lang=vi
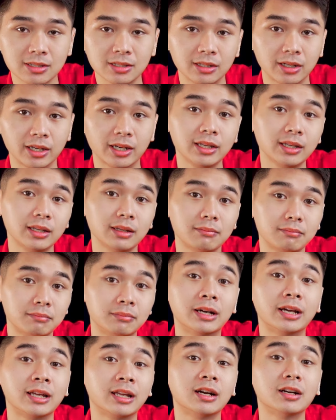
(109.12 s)
dưới
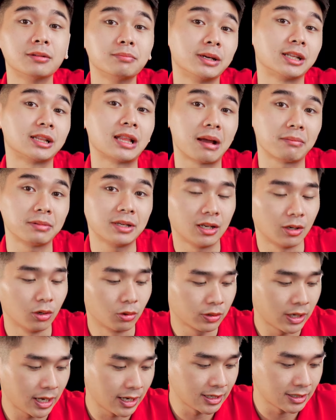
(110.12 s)
10 hơn 18.000
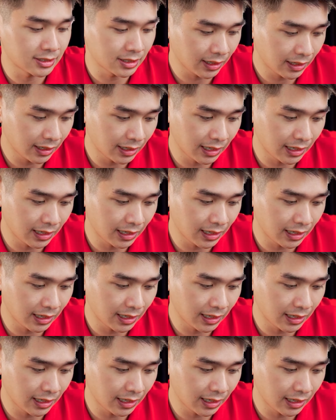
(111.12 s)
lỗ này sẽ